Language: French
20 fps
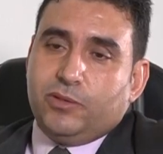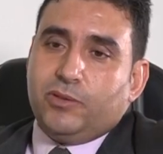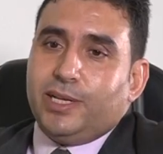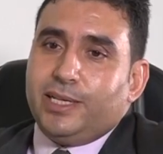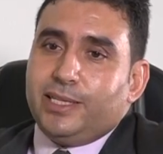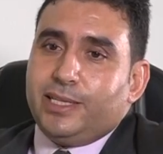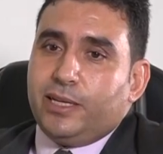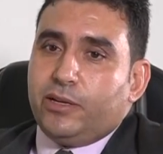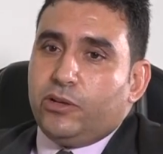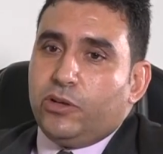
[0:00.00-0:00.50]
de
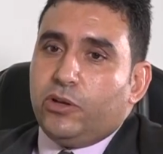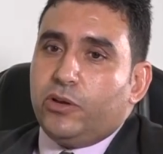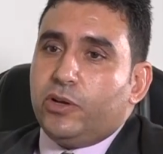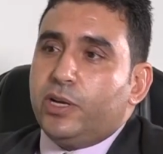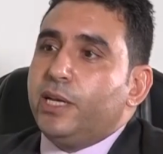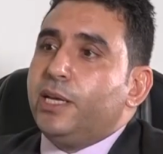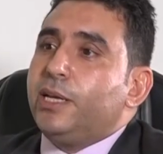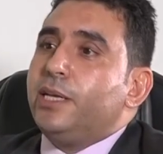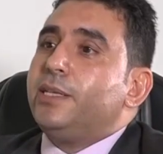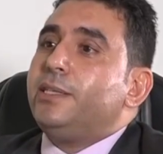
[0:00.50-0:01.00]
l'Intérieur,
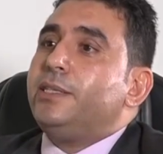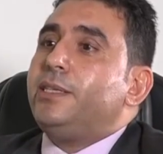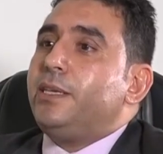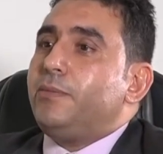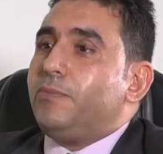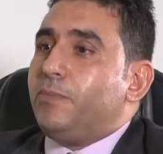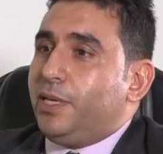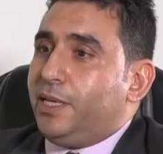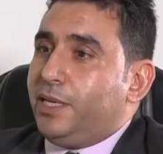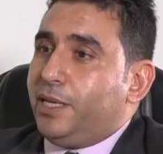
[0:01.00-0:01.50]

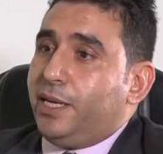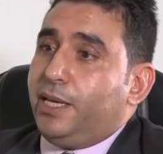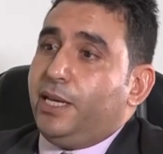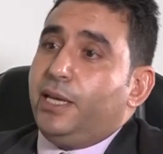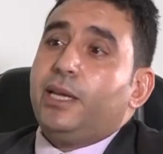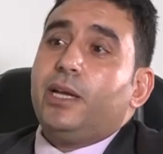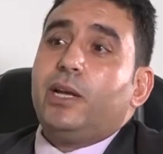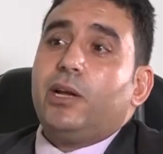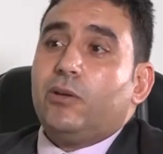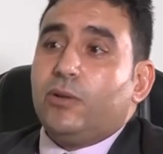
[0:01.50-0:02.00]

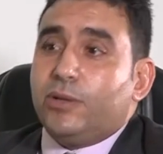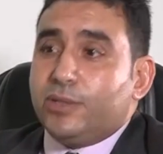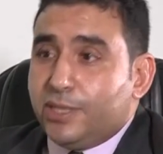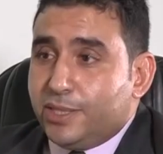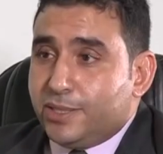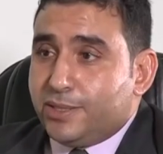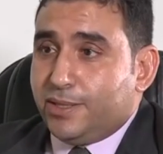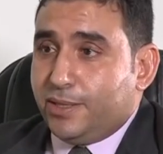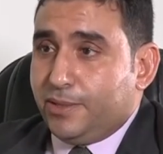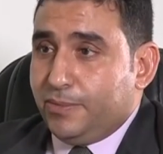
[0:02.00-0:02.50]
d'immigrés
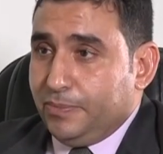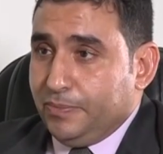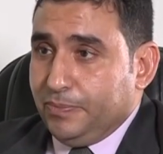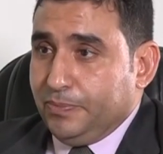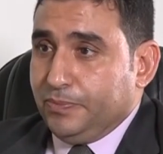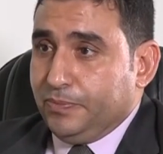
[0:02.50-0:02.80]
clandestins